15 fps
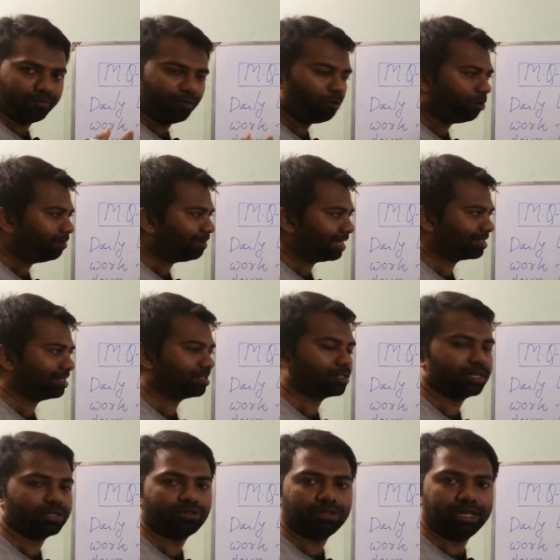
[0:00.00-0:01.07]
ফুল
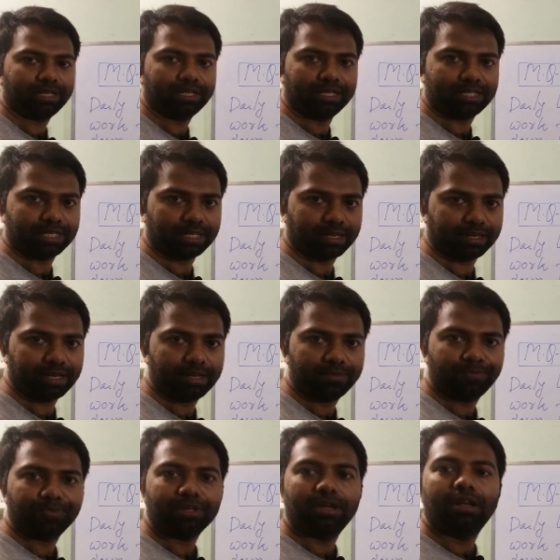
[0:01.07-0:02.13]
প্যাসেজটা যদি কিসে থাকে
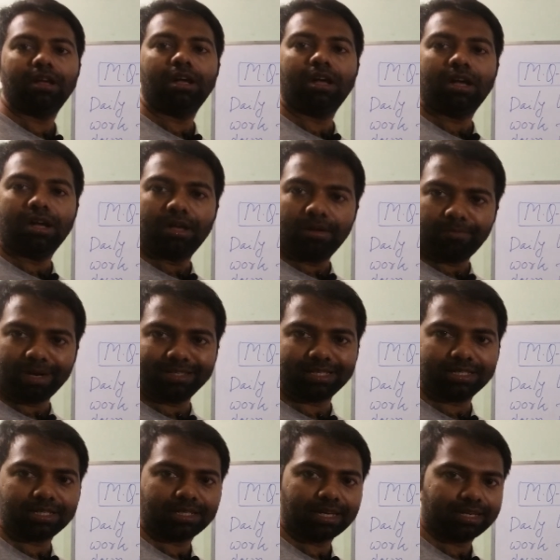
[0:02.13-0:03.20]

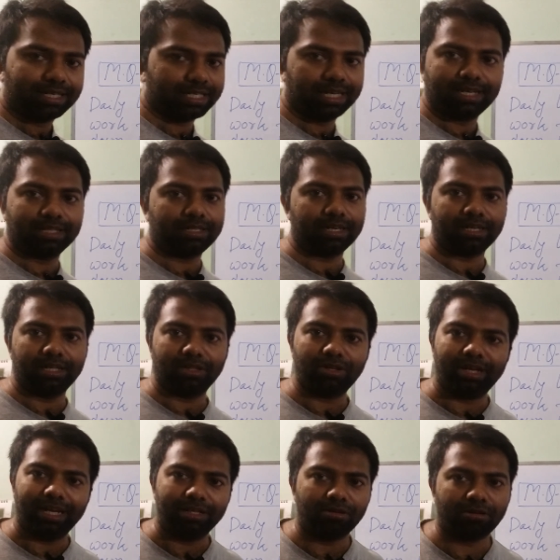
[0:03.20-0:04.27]
প্রেজেন্টে থাকে সেক্ষেত্রে কিন্তু
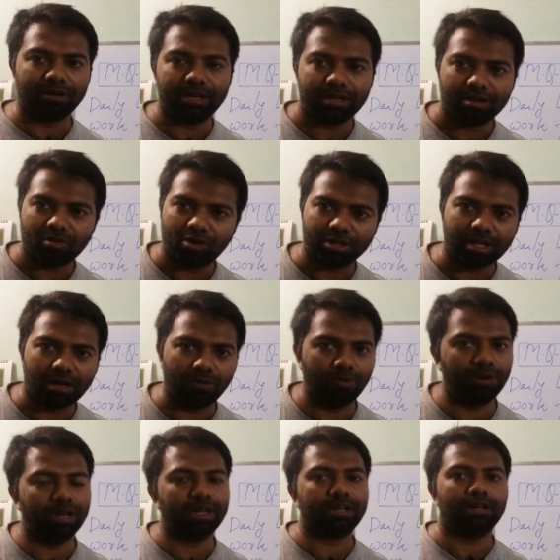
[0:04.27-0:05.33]
এই ধরনের কথা
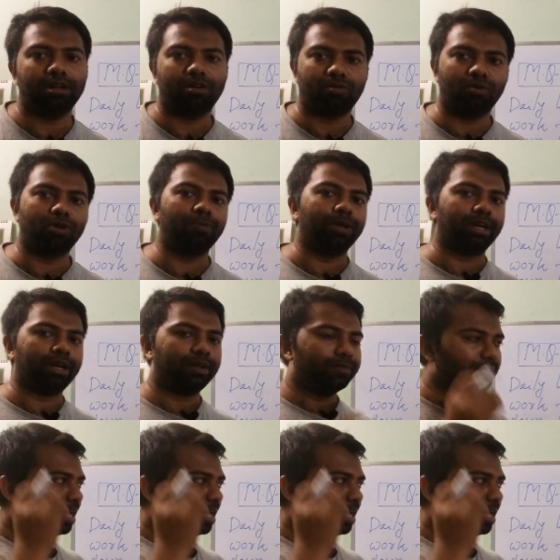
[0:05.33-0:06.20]
উল্লেখ করবে না